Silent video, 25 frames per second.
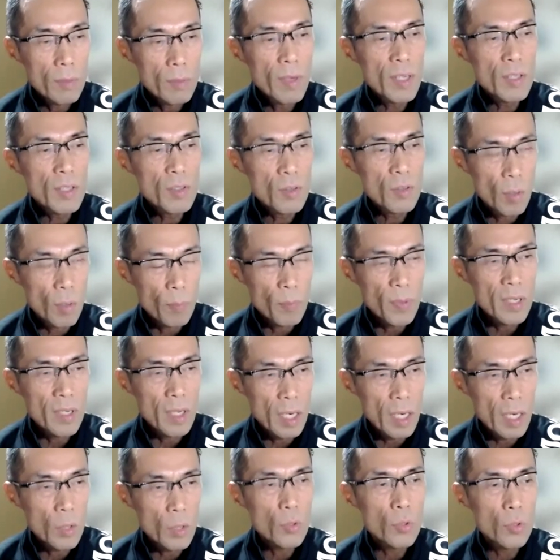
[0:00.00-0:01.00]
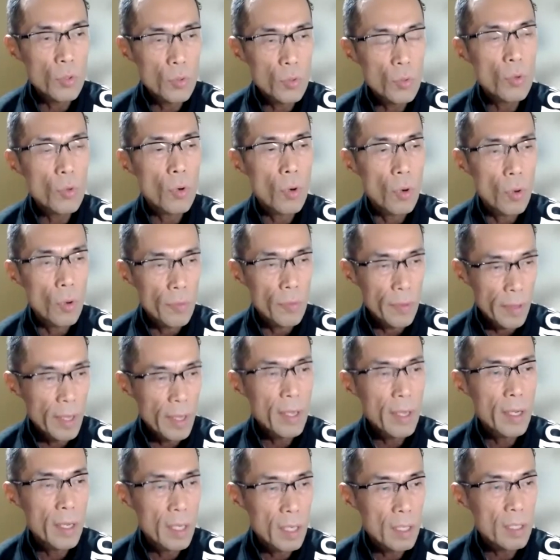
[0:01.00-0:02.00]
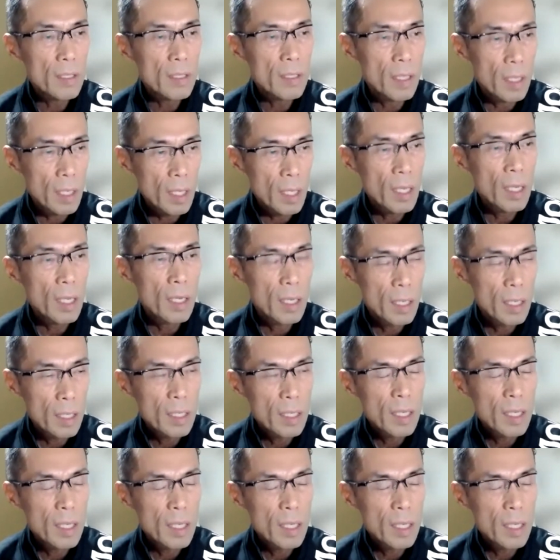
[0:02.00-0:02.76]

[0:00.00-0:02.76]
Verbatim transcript: いますよ、やっぱり嫌なこと言う子、ね、平気でね。